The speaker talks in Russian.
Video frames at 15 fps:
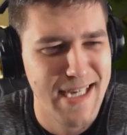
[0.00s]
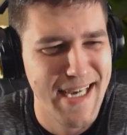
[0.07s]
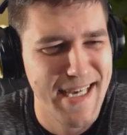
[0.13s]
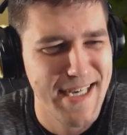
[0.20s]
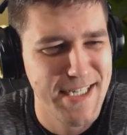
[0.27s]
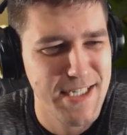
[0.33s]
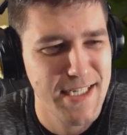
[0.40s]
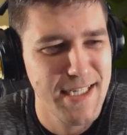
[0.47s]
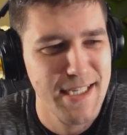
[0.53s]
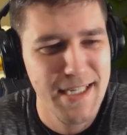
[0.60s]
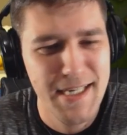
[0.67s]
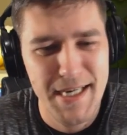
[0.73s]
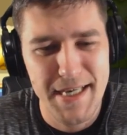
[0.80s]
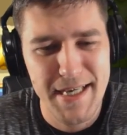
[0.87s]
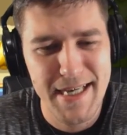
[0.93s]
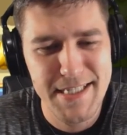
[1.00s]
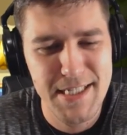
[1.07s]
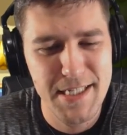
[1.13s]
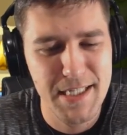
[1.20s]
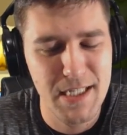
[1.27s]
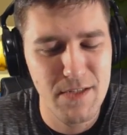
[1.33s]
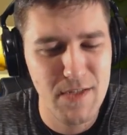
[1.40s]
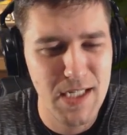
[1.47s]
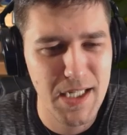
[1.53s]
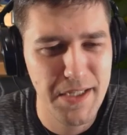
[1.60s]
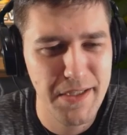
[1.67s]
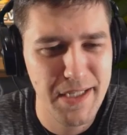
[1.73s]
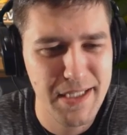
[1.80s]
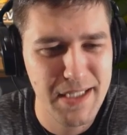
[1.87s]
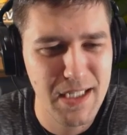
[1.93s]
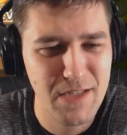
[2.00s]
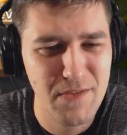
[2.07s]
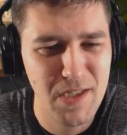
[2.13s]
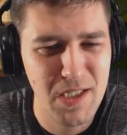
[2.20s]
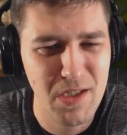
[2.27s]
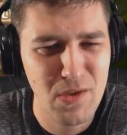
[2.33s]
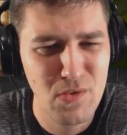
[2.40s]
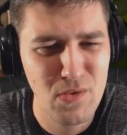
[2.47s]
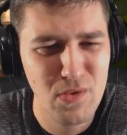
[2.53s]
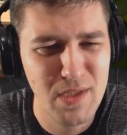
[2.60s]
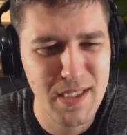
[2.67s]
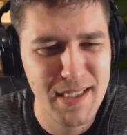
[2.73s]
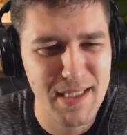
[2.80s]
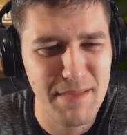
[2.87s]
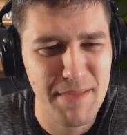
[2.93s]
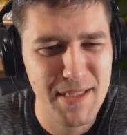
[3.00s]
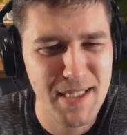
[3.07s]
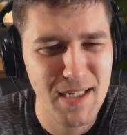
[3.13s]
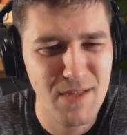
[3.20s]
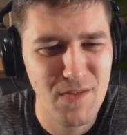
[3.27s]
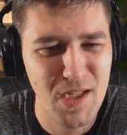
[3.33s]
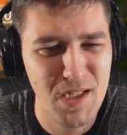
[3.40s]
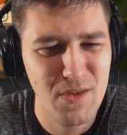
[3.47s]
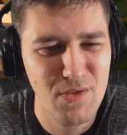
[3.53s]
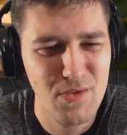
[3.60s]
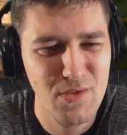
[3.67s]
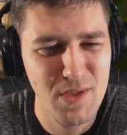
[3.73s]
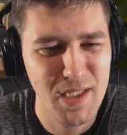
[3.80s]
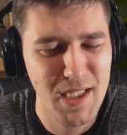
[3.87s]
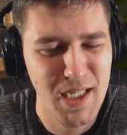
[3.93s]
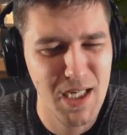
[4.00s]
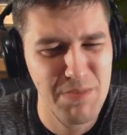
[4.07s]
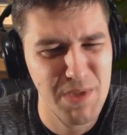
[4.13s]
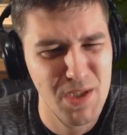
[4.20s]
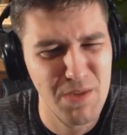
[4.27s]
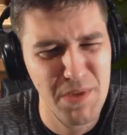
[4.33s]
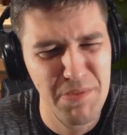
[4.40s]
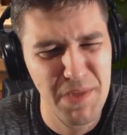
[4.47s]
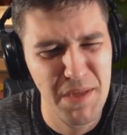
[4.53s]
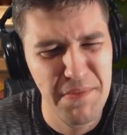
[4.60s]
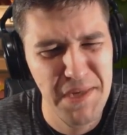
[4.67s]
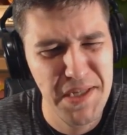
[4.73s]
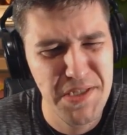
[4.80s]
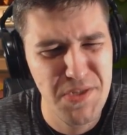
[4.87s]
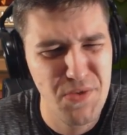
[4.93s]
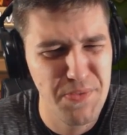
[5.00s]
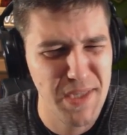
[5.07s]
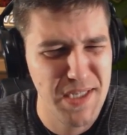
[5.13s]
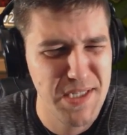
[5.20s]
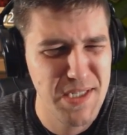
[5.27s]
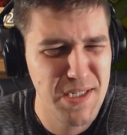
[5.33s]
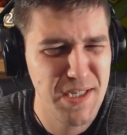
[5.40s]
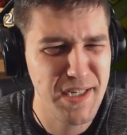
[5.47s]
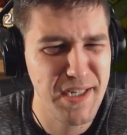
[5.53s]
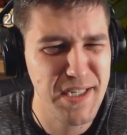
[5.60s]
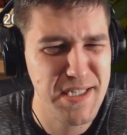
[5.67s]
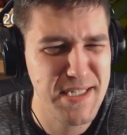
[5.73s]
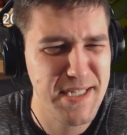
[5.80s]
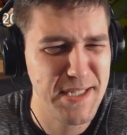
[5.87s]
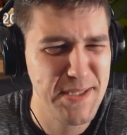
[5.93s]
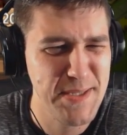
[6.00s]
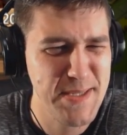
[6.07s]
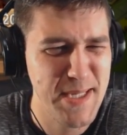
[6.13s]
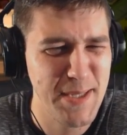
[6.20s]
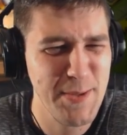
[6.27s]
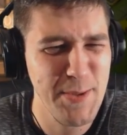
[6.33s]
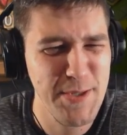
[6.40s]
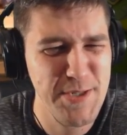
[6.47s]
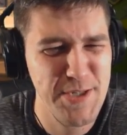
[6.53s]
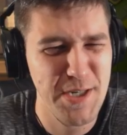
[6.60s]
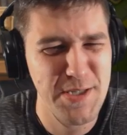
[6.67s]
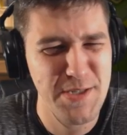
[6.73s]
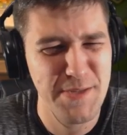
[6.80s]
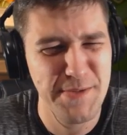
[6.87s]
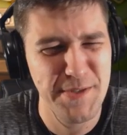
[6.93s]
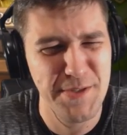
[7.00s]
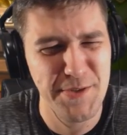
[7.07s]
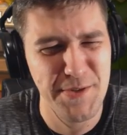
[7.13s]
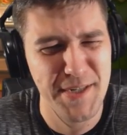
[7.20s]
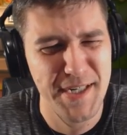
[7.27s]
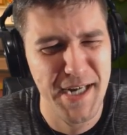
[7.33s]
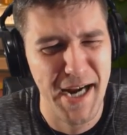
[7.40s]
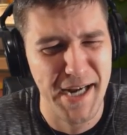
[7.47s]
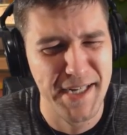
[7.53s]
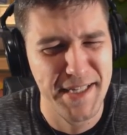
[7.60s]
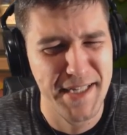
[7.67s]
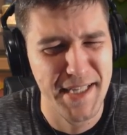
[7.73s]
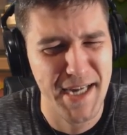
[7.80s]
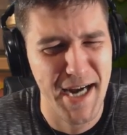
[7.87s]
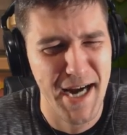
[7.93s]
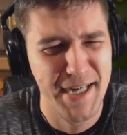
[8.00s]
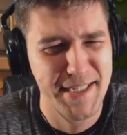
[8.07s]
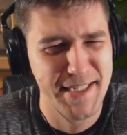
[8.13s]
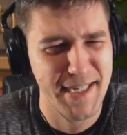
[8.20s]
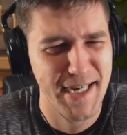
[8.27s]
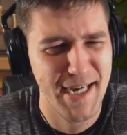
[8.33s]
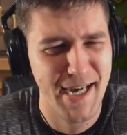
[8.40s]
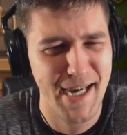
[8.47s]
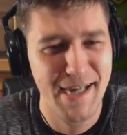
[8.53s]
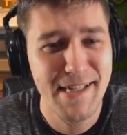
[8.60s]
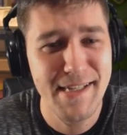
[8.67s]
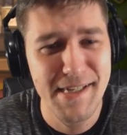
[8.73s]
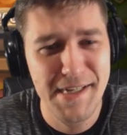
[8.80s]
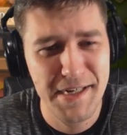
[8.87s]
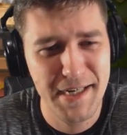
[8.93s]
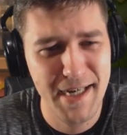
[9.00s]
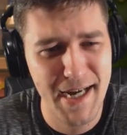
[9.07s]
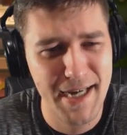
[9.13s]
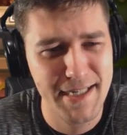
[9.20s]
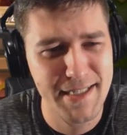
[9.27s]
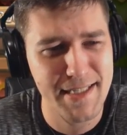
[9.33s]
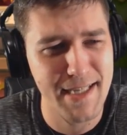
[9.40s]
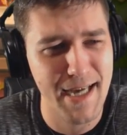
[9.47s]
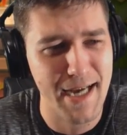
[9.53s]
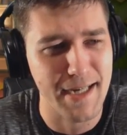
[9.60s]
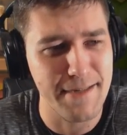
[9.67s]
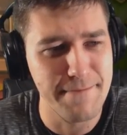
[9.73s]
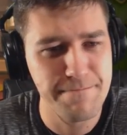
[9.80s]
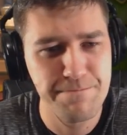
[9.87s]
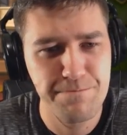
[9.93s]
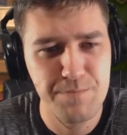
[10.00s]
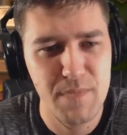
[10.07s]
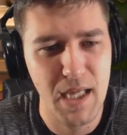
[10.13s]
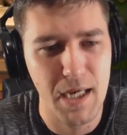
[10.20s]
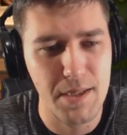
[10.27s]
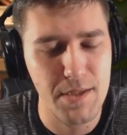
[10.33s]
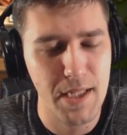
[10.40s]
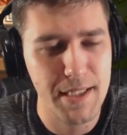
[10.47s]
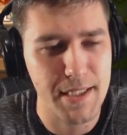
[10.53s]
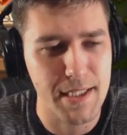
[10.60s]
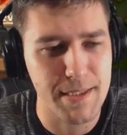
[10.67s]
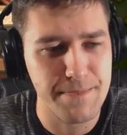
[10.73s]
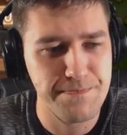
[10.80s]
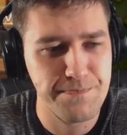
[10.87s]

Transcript: А, я ж, я ж открывал, открывал руны, там, открывал руны, а потом обломался. У меня синие кристаллы закончились. Думаю, ну как так-то, а? Как так? Так, ладно.